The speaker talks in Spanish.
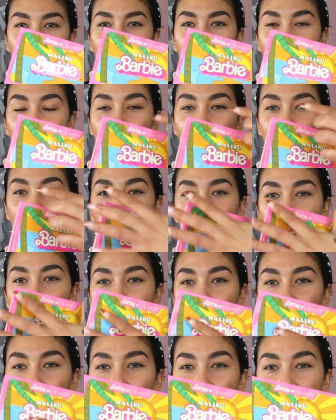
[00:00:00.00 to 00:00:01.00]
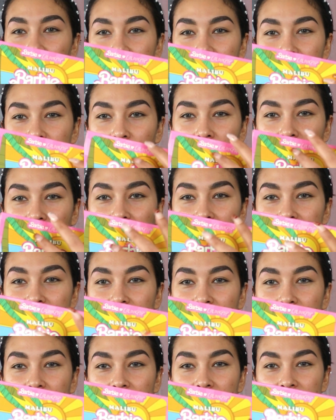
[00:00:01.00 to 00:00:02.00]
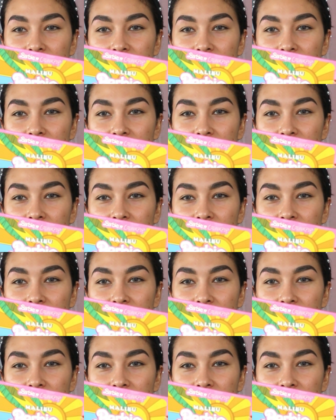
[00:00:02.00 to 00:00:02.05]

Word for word: Ok, el espejito es casi